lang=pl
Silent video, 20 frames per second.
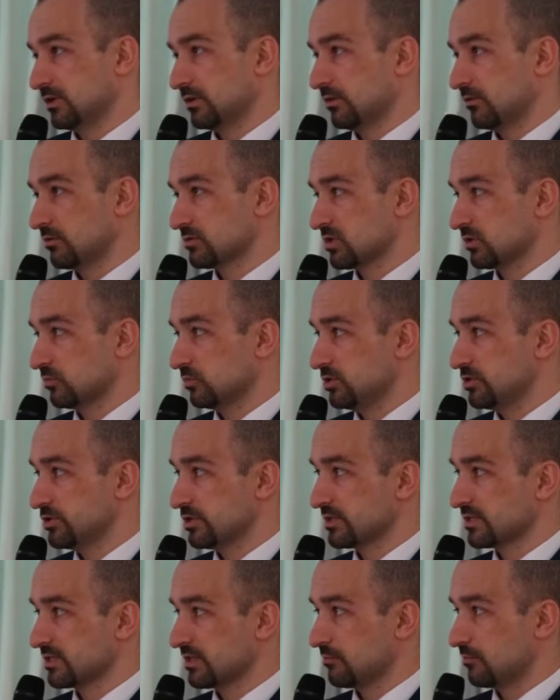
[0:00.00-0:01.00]
e,
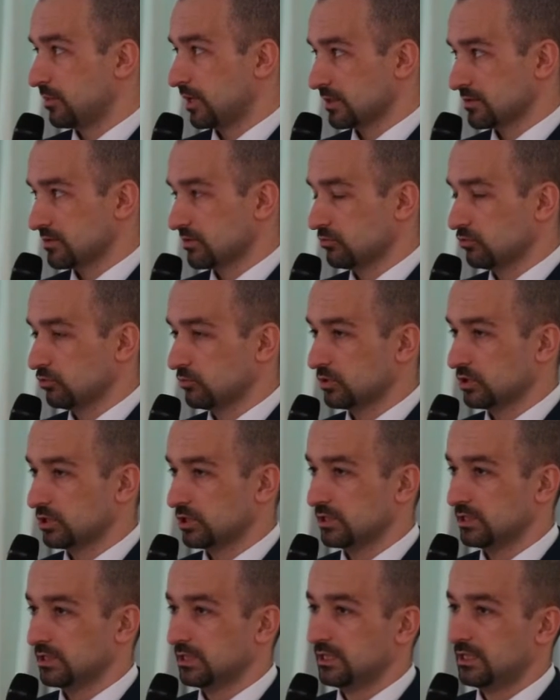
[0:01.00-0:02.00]
osobiście jestem bardzo
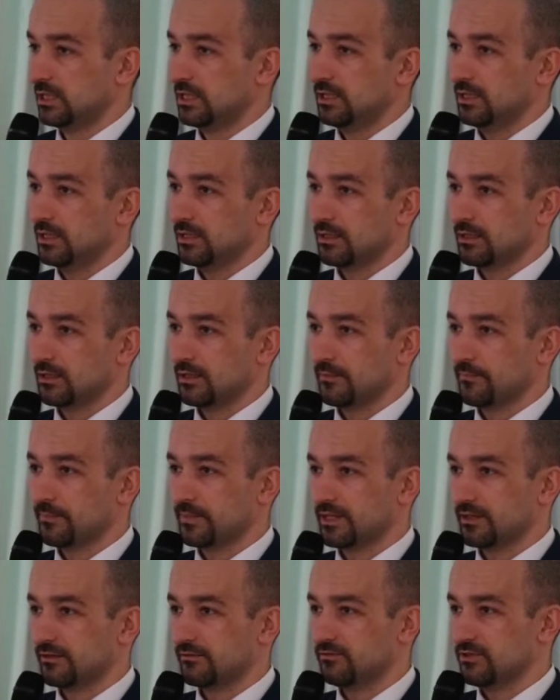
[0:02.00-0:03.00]
dumny,
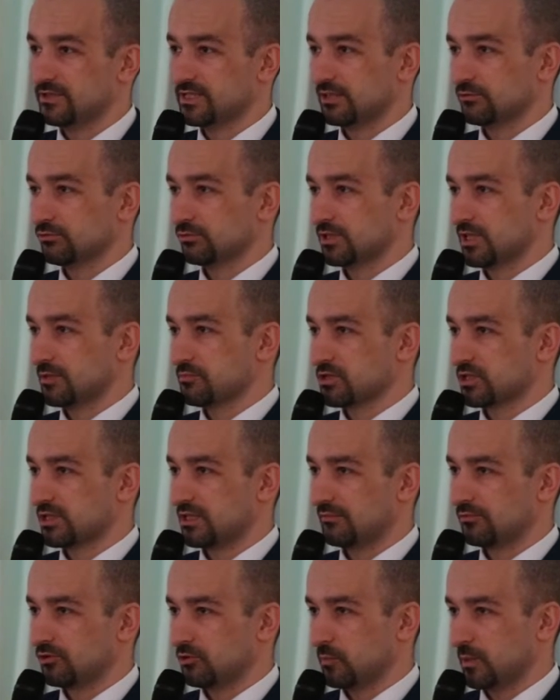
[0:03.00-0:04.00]
widzę tutaj
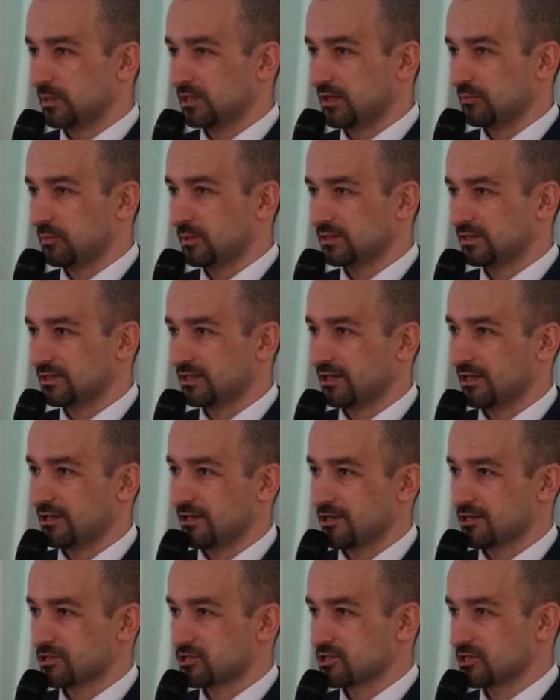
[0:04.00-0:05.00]
przede mną pana Patryka
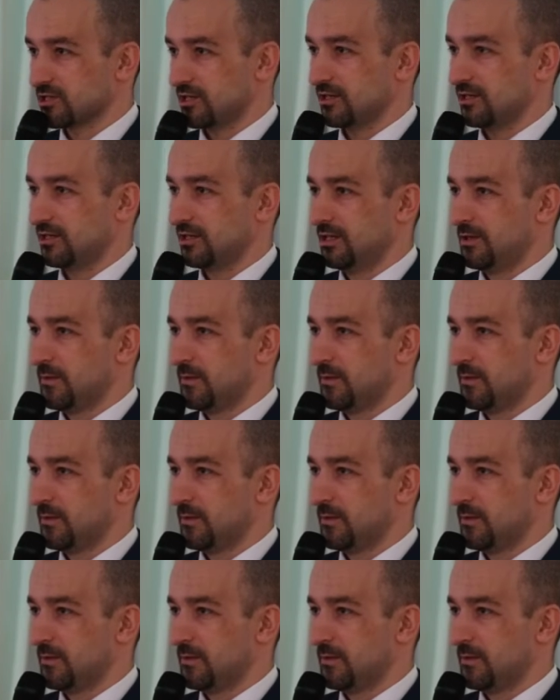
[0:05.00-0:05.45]
Jaszcza,